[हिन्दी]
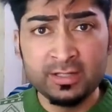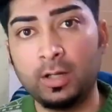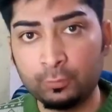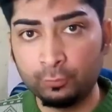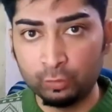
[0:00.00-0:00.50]

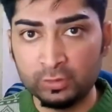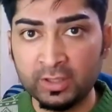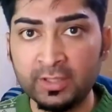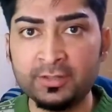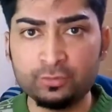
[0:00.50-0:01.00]
आपको वो
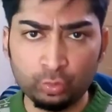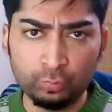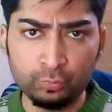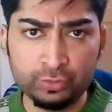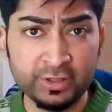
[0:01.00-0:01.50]
लगा है जो
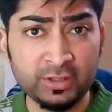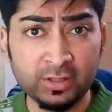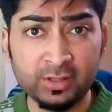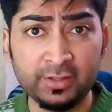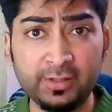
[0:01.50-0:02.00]
मुझे
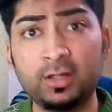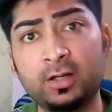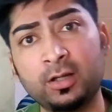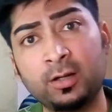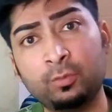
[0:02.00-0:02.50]
लग रहा है
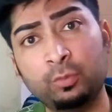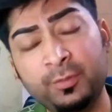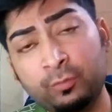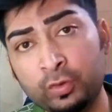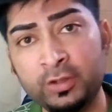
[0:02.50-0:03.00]
अगर आपको भी
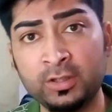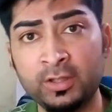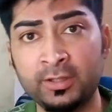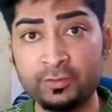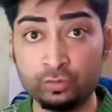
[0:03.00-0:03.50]
वही
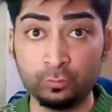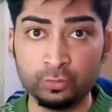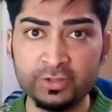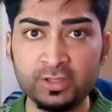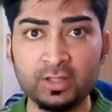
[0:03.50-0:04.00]
लगा है जो
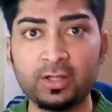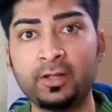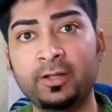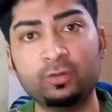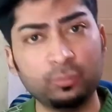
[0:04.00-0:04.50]
मुझे लग रहा
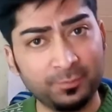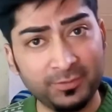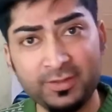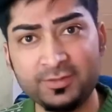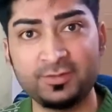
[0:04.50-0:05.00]
है तो
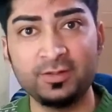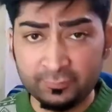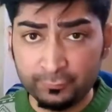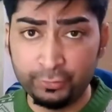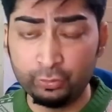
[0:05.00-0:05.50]
प्लीज
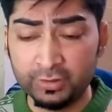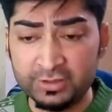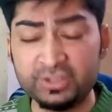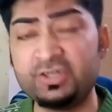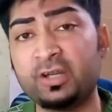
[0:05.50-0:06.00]
इस वीडियो के
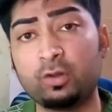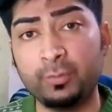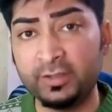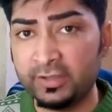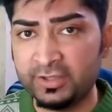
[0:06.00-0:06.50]
नीचे
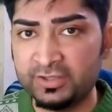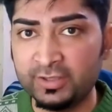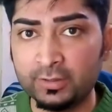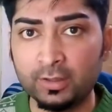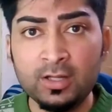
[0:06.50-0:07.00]
कमेंट
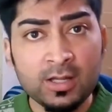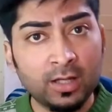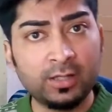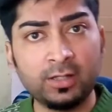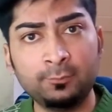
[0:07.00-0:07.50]
कीजिएगा
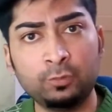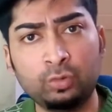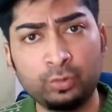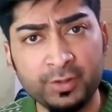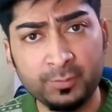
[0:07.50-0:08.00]
अगर आप
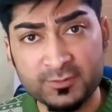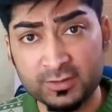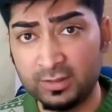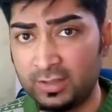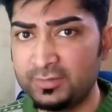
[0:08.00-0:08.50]
लोगों को ये
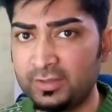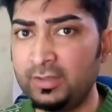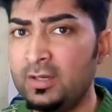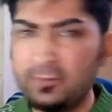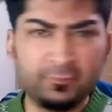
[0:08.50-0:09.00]
पसंद आ जाए
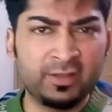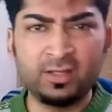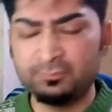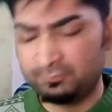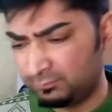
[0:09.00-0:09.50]
वरना